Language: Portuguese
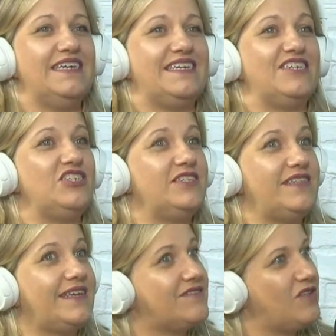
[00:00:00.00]
E a gente
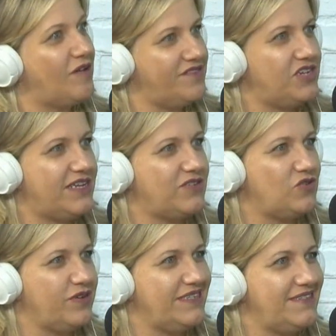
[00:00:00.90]
tem as novas
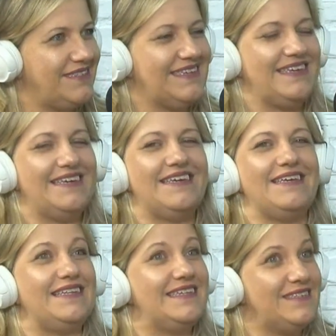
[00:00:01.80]
gerações
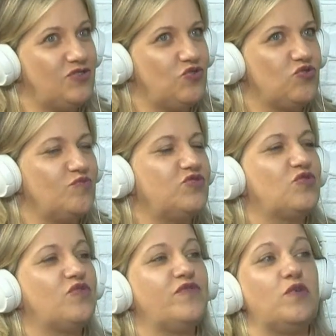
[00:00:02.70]
que, nesse estudo,
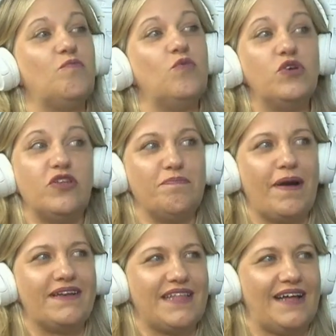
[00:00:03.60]
mostrou que foram muito
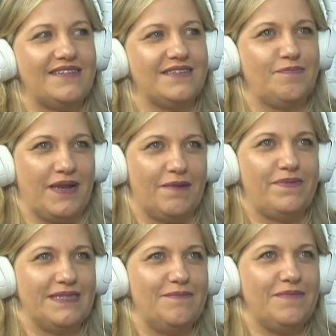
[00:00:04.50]
impactadas pela
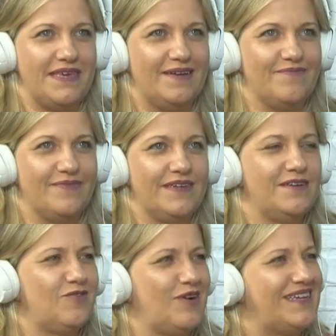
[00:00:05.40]
pandemia.
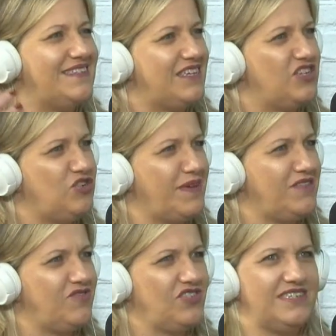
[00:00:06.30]
Com aquele
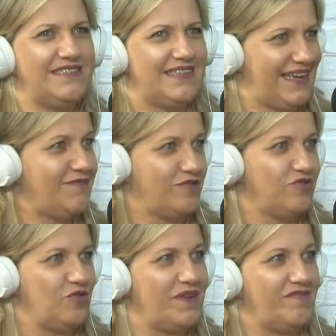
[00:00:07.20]
sentimento de será que eu vou
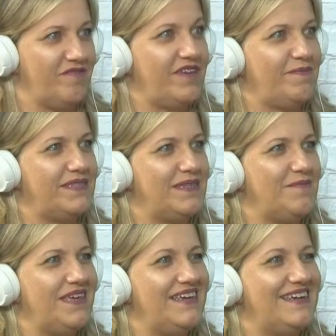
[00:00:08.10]
sobreviver à
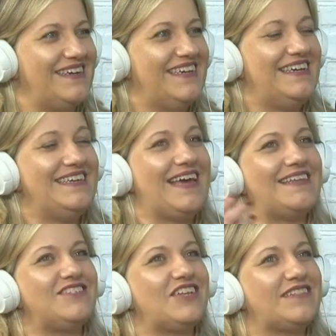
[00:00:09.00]
pandemia? E
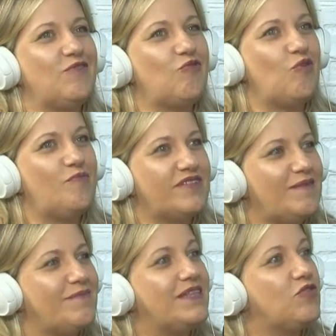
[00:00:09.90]
elas já têm um
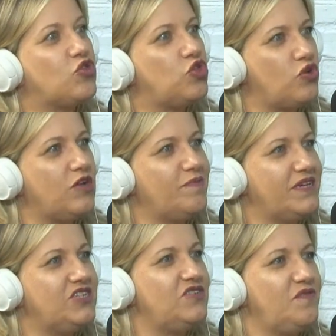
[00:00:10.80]
comportamento
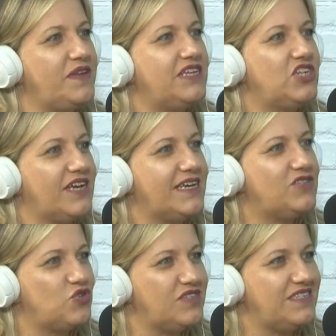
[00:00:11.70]
totalmente diferente na
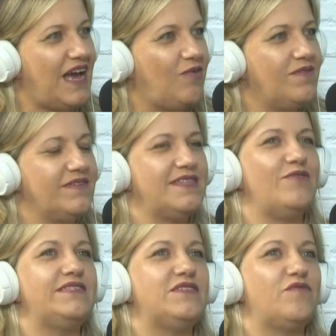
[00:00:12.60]
rede social, então,
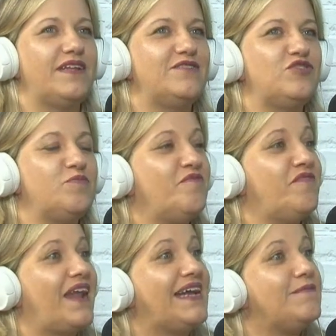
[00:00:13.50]
eles estão falando sobre
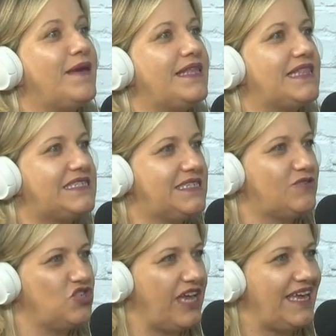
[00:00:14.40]

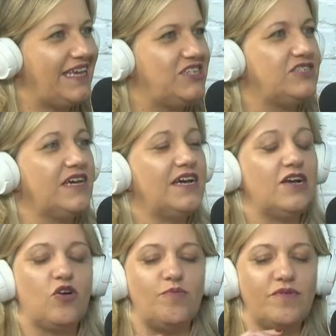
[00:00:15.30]
fragmentação de redes,
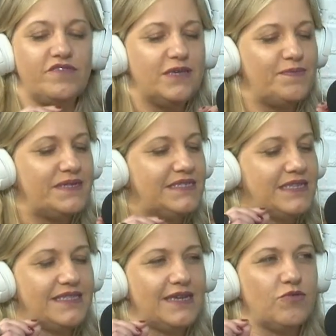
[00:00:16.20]
como você
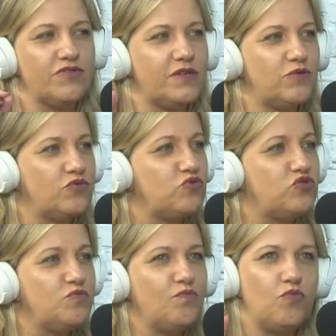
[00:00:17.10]
precisa ter
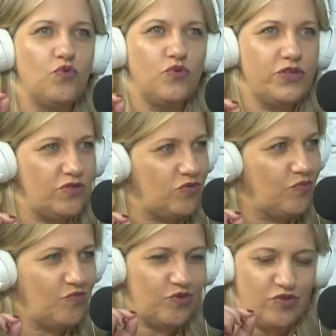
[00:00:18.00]
conteúdos muito,
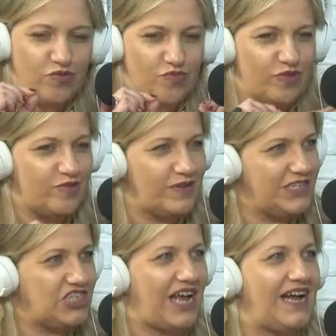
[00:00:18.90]
muito, muito
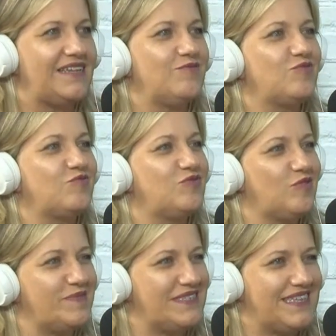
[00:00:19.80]
nichados,
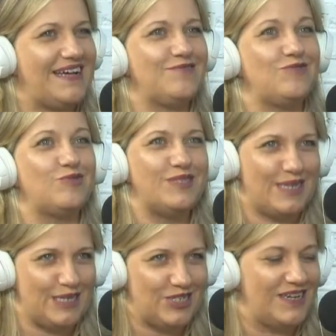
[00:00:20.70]
customizados, ou
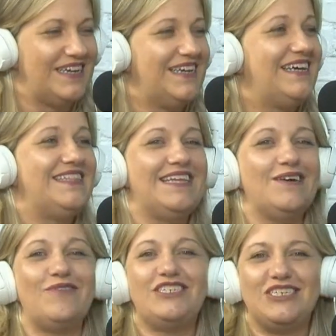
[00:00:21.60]
seja,
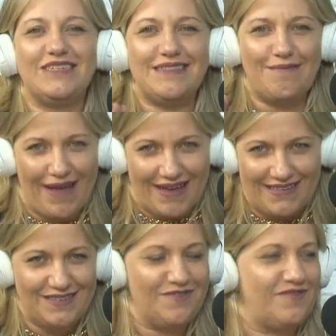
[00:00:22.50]
não adianta
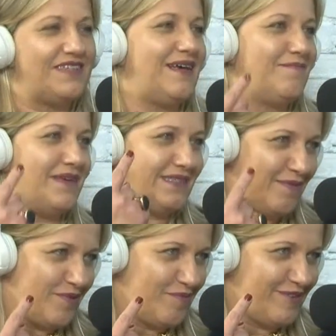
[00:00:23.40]
mais fazer a
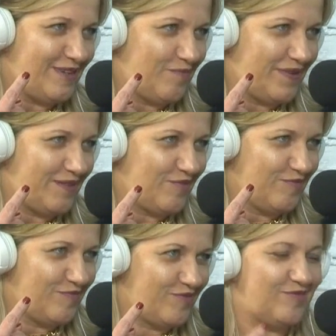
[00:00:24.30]
mesma promoção para
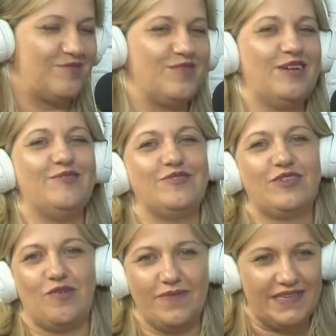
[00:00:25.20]
todo mundo,
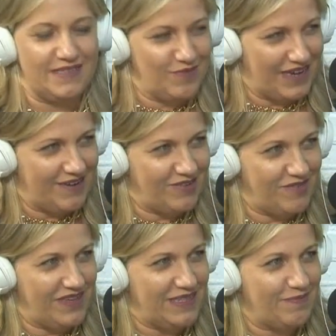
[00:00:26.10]
usar o mesmo canal de
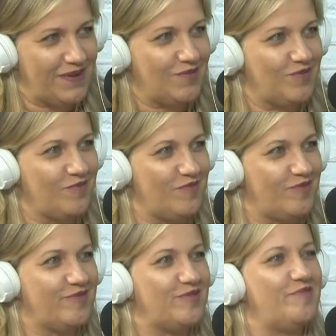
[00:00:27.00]
venda para todo
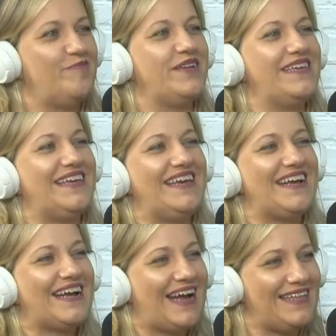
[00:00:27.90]
mundo, porque
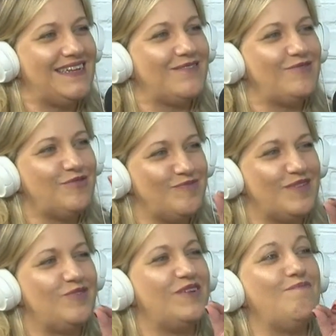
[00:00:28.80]
cada
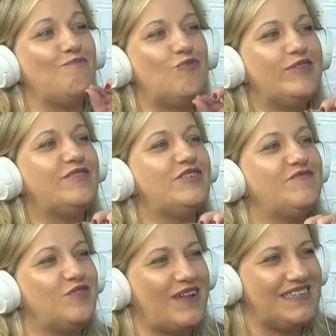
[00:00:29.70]
consumidor é muito
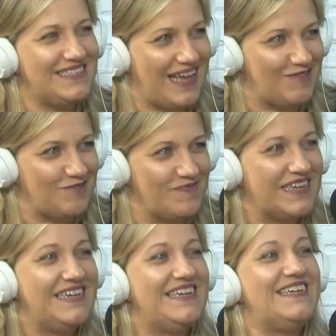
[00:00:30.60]
individualizado.
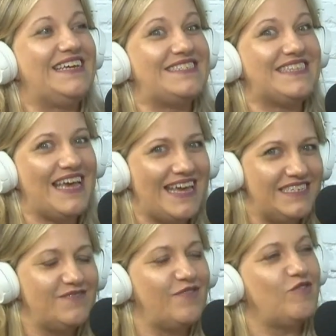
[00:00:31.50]
E as
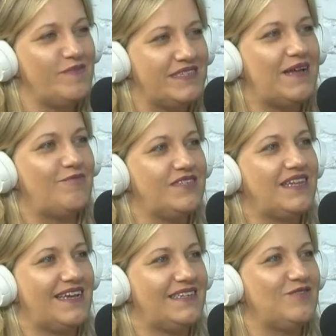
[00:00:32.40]
redes vão começar a
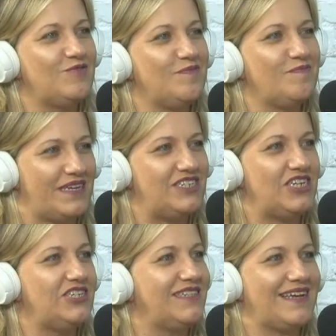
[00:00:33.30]
mostrar isso para a
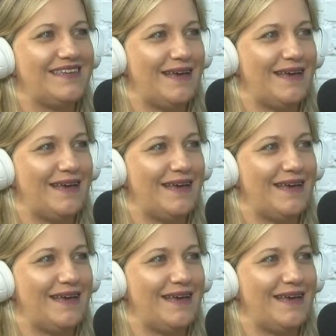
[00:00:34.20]
gente daqui a